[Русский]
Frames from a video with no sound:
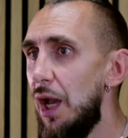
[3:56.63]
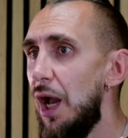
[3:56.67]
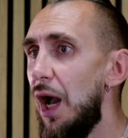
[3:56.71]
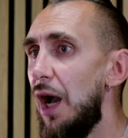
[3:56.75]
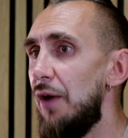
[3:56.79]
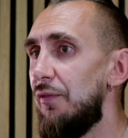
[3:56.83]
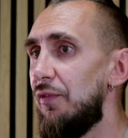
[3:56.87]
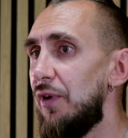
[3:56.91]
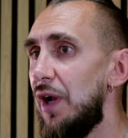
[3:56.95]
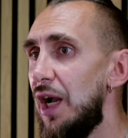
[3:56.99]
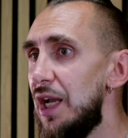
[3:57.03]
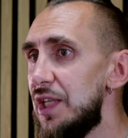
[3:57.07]

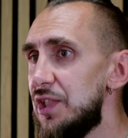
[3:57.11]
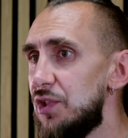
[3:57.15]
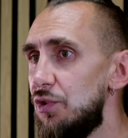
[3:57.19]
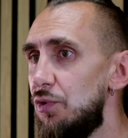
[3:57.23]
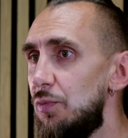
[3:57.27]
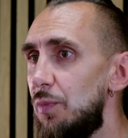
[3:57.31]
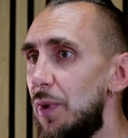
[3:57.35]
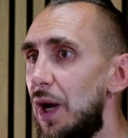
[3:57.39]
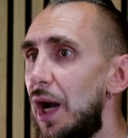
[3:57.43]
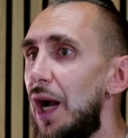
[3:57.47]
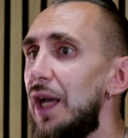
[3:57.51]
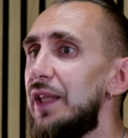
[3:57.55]
а в
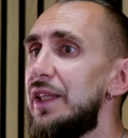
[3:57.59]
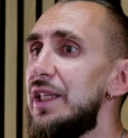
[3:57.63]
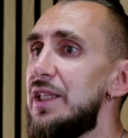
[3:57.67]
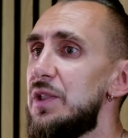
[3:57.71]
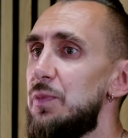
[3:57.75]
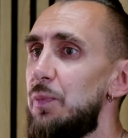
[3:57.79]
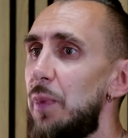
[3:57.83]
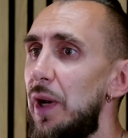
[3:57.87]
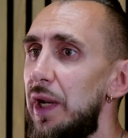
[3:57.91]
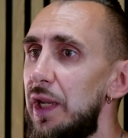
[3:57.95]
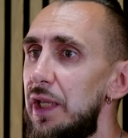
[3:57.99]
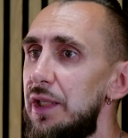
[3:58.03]
газовом от
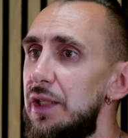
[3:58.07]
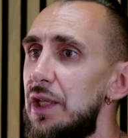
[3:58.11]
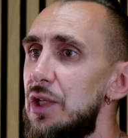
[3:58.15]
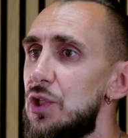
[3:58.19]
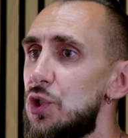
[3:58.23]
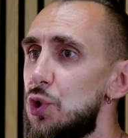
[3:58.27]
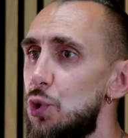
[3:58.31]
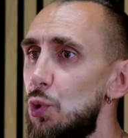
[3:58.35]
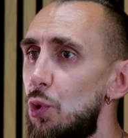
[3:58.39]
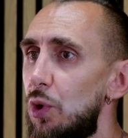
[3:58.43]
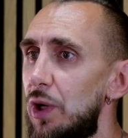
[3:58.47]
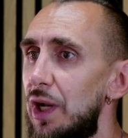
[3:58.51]
испарения
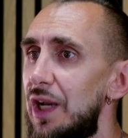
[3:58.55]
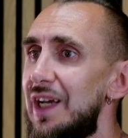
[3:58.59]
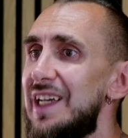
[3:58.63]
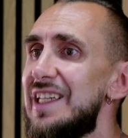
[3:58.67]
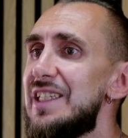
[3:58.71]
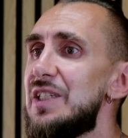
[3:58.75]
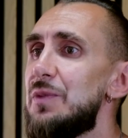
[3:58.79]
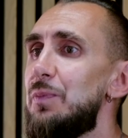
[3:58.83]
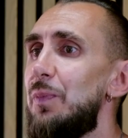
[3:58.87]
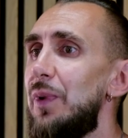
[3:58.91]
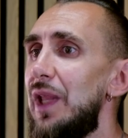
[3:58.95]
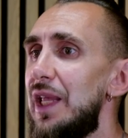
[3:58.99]
сока
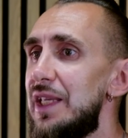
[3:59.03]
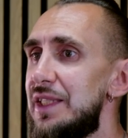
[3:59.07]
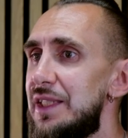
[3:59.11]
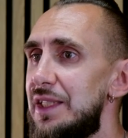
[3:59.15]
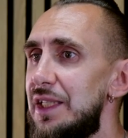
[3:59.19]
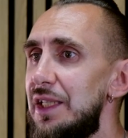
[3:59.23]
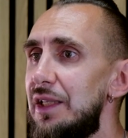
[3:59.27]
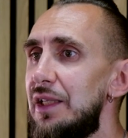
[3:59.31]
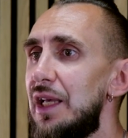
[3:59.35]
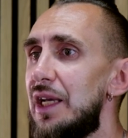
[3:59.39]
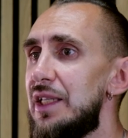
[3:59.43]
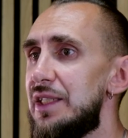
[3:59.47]
с
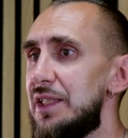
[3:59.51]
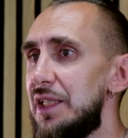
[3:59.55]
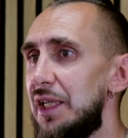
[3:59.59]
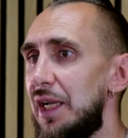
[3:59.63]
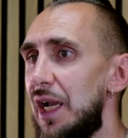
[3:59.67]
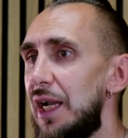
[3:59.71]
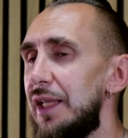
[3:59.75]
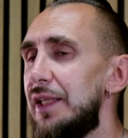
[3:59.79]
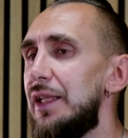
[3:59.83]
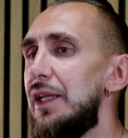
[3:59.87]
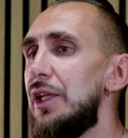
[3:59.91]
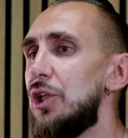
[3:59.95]
пластин
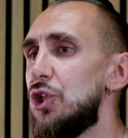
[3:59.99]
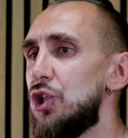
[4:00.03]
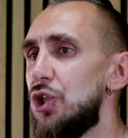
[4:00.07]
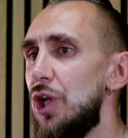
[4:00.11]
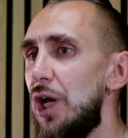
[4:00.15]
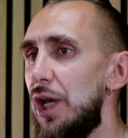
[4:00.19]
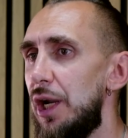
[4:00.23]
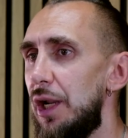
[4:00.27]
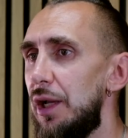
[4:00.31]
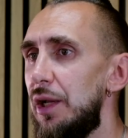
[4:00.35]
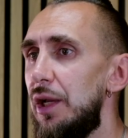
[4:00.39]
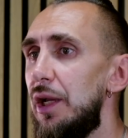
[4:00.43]
отсекателей
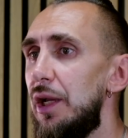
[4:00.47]
жара,